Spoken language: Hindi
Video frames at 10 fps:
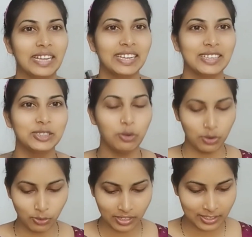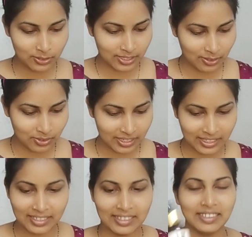मैं दो टोनर यूज़
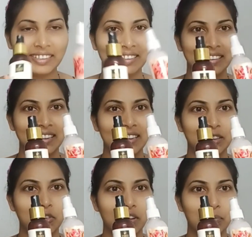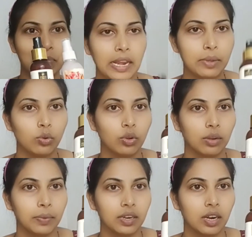करूँगी कुकम्बर मैं
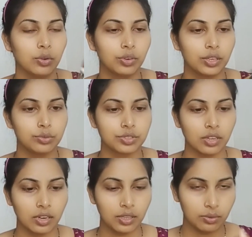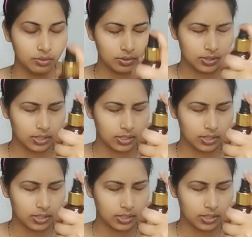कुकम्बर का टोनर यूज़ कर रही हूँ